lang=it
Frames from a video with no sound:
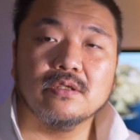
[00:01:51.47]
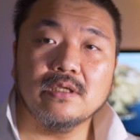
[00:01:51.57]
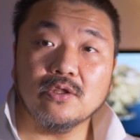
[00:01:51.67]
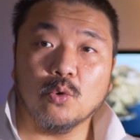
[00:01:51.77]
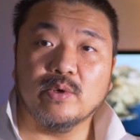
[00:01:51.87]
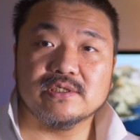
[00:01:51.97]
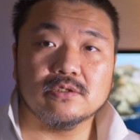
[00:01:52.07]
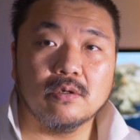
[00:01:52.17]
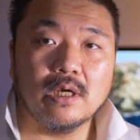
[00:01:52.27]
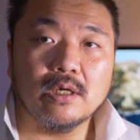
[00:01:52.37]
Detto
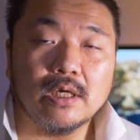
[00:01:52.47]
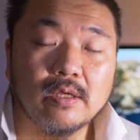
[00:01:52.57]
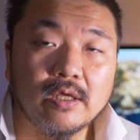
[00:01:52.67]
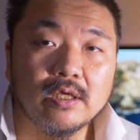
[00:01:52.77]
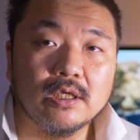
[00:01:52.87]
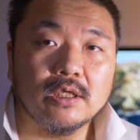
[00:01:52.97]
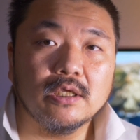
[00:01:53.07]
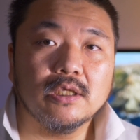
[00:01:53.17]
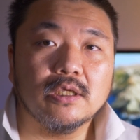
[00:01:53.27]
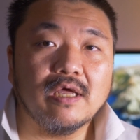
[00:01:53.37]
questo, allora,
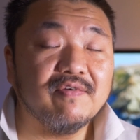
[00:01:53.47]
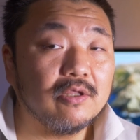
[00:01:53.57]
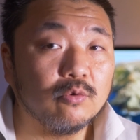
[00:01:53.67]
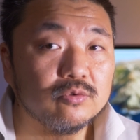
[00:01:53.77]
eh, avete,